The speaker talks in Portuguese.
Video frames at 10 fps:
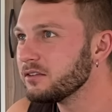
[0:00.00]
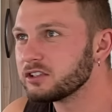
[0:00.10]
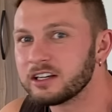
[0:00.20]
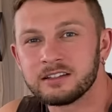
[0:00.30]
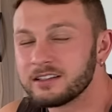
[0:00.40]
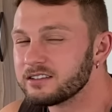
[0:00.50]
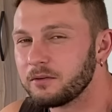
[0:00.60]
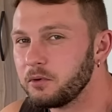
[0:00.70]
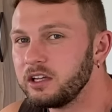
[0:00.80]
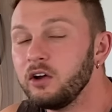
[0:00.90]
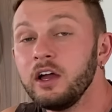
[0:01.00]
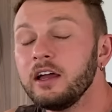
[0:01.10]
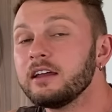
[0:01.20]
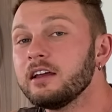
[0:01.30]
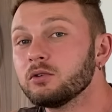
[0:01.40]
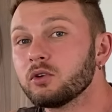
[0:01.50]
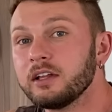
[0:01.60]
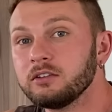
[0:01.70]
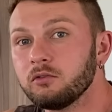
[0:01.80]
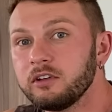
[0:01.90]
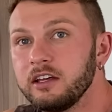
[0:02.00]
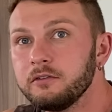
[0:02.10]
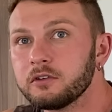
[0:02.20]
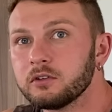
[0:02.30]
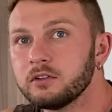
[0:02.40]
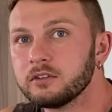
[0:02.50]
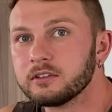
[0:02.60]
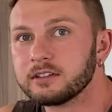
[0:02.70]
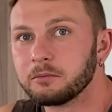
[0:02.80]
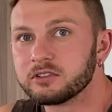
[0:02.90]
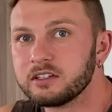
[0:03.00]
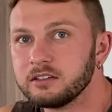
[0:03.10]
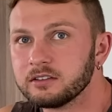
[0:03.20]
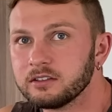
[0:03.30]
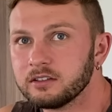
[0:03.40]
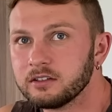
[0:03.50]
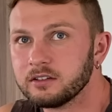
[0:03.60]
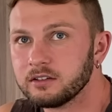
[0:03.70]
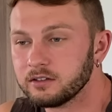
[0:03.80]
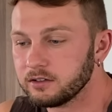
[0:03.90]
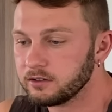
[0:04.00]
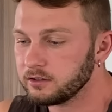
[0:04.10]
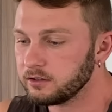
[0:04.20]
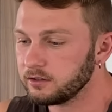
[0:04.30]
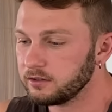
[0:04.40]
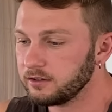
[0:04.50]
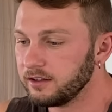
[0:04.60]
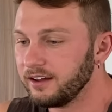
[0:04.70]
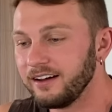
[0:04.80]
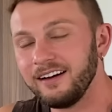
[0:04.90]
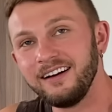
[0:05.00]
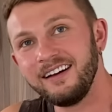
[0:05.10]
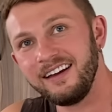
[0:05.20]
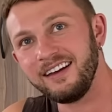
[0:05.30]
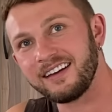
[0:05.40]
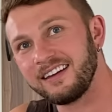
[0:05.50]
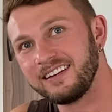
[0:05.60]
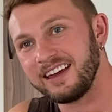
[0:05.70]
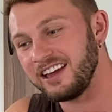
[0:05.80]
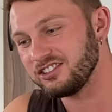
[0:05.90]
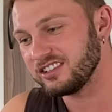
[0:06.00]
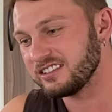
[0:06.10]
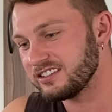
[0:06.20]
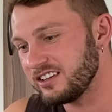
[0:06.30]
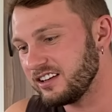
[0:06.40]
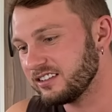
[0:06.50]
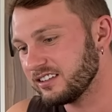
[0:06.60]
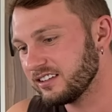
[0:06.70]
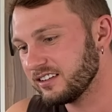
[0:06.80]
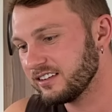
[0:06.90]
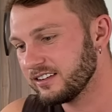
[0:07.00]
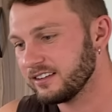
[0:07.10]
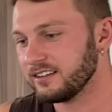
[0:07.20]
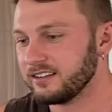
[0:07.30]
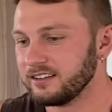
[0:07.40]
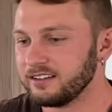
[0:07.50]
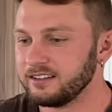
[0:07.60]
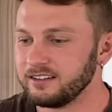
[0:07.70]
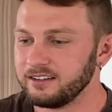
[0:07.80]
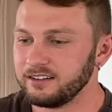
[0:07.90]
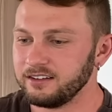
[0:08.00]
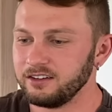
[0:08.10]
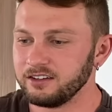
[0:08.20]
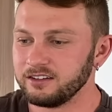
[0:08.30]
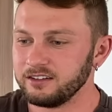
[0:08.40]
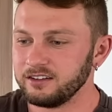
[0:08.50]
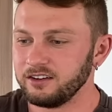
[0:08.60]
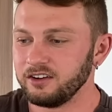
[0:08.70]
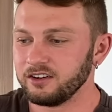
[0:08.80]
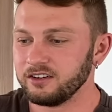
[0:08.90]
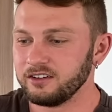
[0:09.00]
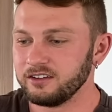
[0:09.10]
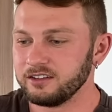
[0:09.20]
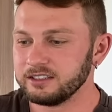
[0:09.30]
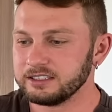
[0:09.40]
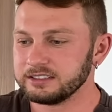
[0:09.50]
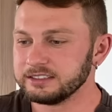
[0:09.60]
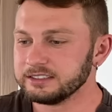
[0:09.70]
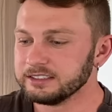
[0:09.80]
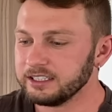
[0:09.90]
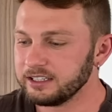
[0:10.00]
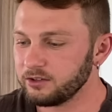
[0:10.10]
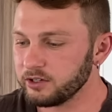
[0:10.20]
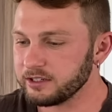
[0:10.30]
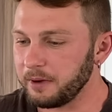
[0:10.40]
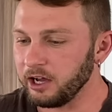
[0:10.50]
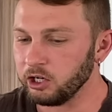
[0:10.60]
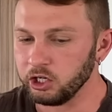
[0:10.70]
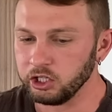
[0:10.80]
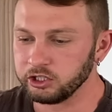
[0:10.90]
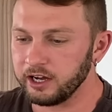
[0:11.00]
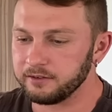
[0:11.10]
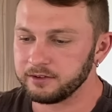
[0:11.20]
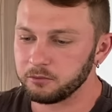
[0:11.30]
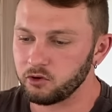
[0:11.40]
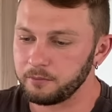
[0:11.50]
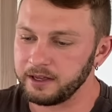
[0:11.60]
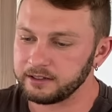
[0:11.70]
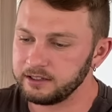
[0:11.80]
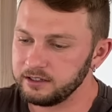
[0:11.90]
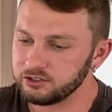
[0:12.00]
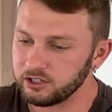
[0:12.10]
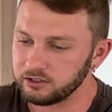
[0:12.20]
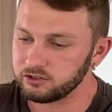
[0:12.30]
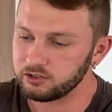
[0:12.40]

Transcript: Vou ter que descansar um pouquinho. E eu tô lendo um livro, tá mostrando? Virei um pouquinho pra, ele. Ah, é? Quente desse jeito? Não, pode pegar. Ó, Não. ó. Isso. Que coisa mais linda. Vamos comer aqui, gente?